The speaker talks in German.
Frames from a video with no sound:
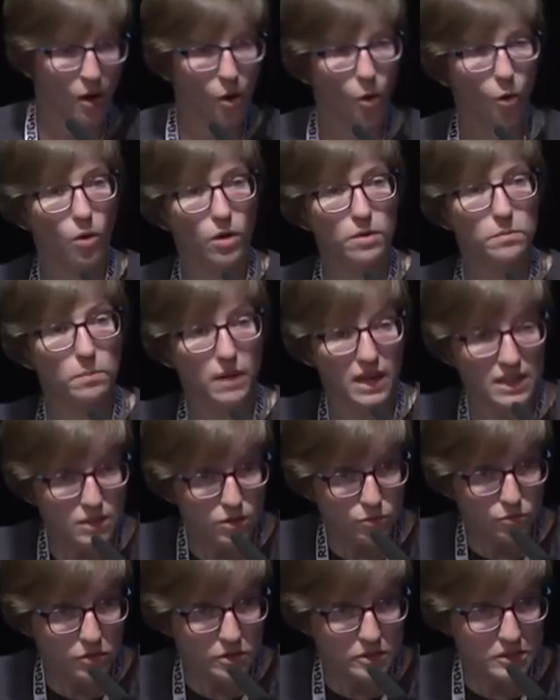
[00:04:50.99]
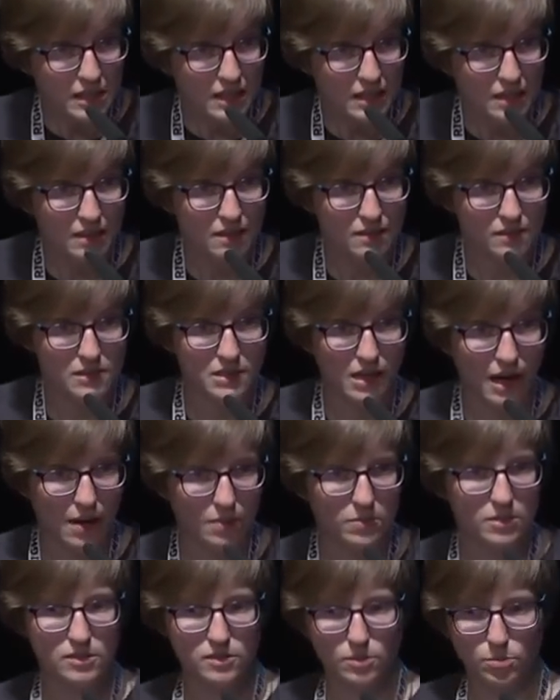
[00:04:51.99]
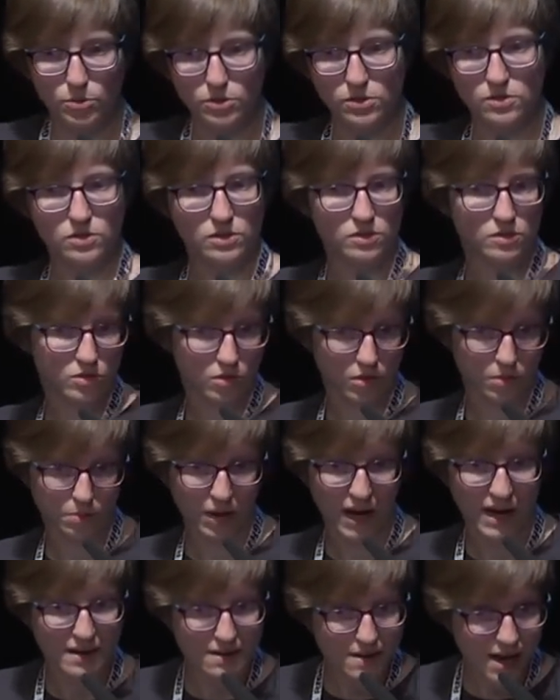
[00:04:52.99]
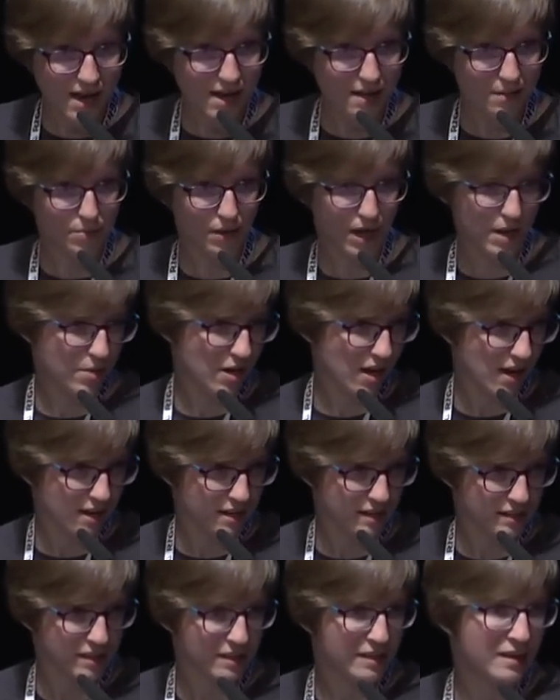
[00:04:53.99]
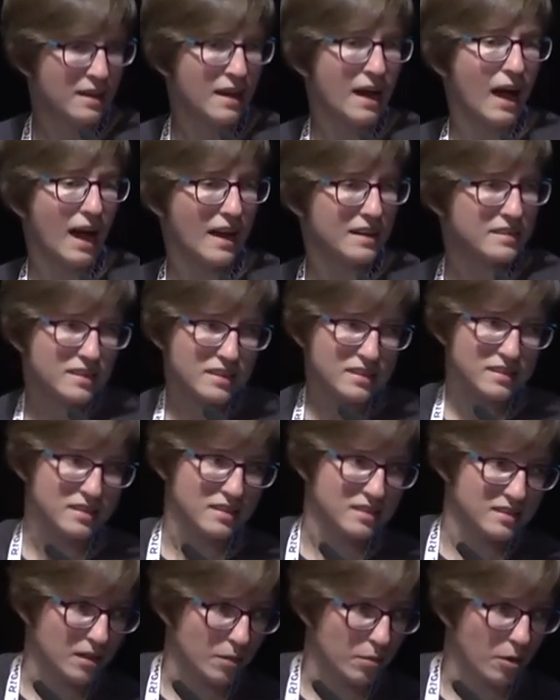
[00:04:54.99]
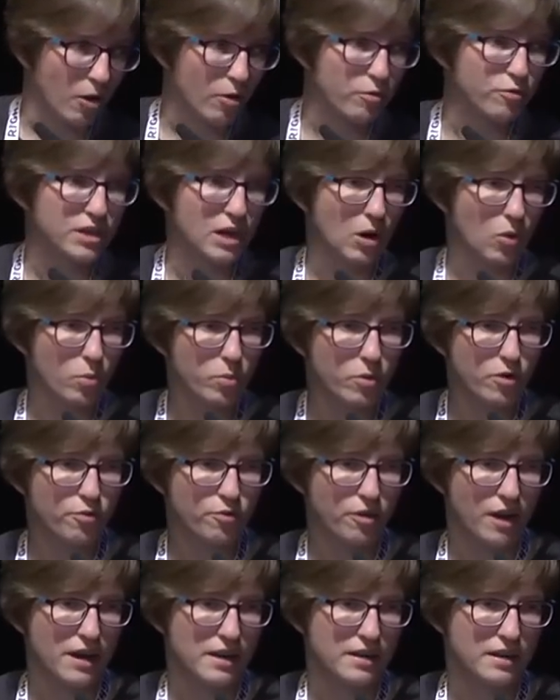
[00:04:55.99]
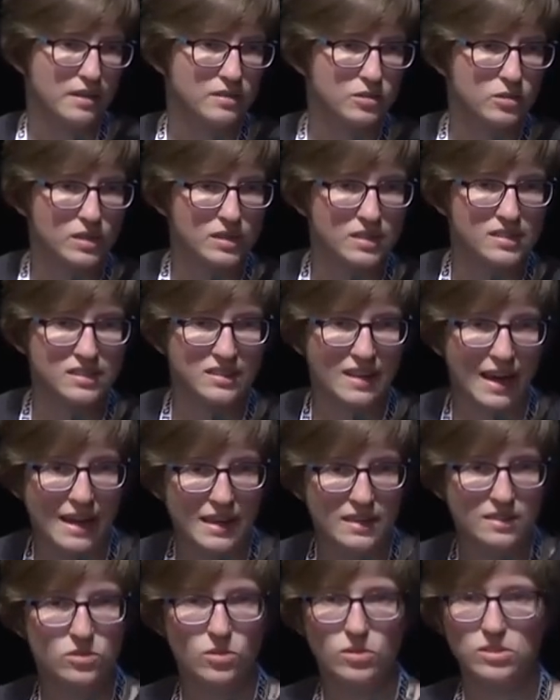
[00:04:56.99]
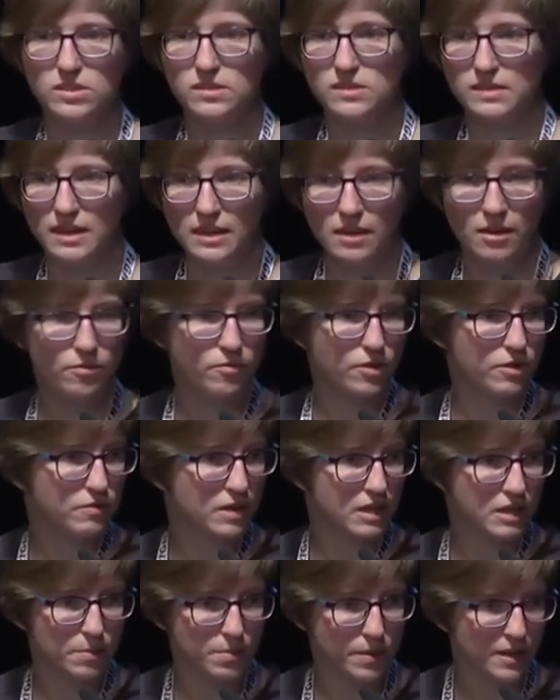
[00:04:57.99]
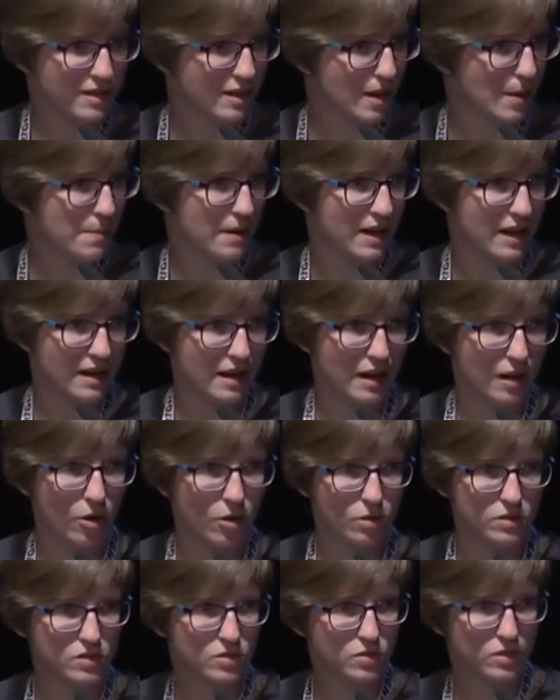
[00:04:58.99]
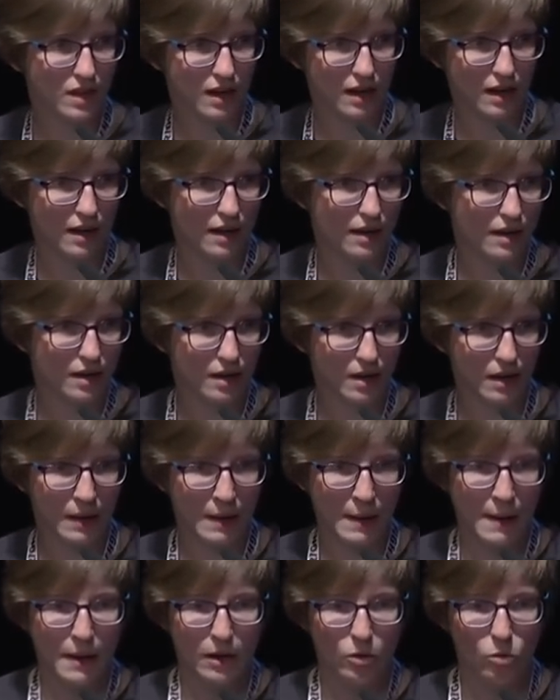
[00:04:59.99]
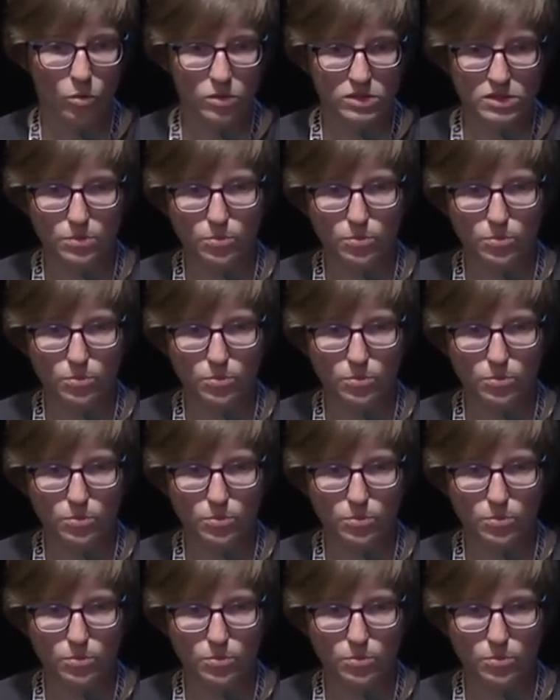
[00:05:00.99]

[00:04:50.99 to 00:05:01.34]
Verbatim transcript: Und manche von denen haben diese Position beibehalten, andere sind aber auch wieder umgefallen. Also das zeigt solche Dinge wie Wikipedia-Blackouts oder äh, große